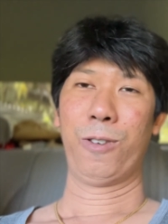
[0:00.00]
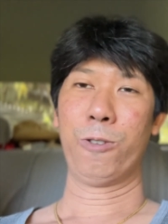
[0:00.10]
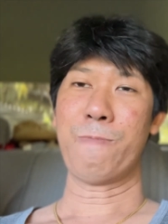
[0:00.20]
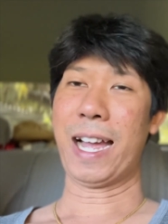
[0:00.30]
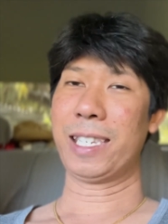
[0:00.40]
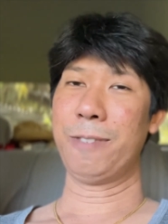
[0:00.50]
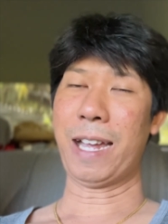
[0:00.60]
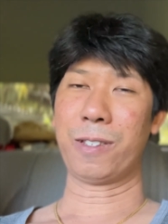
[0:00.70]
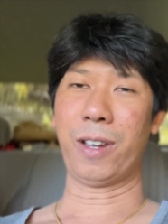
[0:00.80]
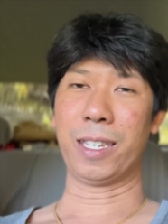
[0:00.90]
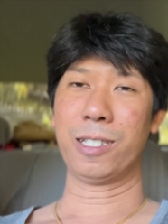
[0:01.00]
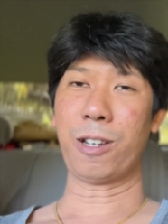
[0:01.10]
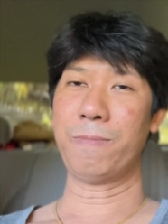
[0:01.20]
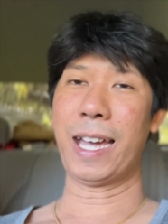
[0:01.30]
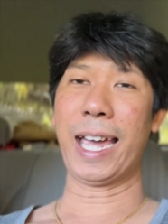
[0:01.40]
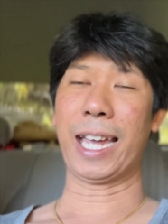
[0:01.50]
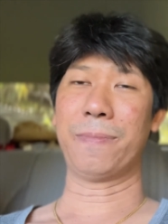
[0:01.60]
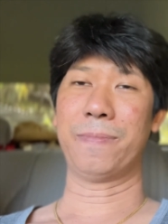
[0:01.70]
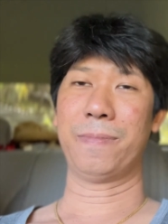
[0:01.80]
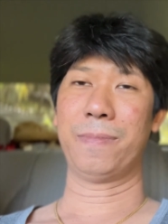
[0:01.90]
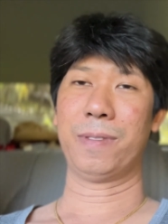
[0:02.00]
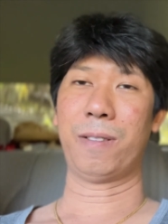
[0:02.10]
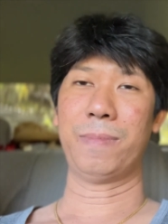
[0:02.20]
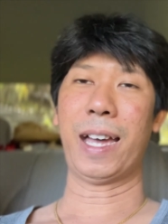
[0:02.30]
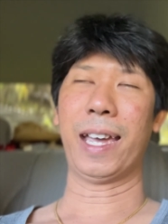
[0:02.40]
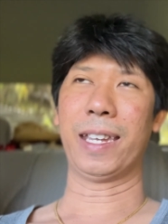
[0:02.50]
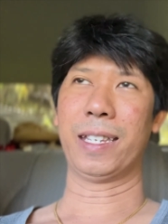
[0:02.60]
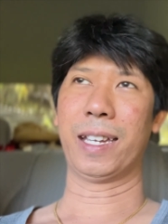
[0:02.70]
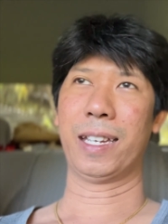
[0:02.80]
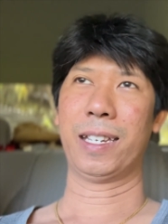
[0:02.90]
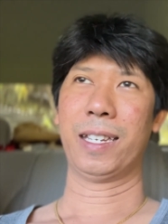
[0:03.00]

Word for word: รถพังนิดพังหน่อยนี่ซ่อมได้ครับซ่อมได้นะ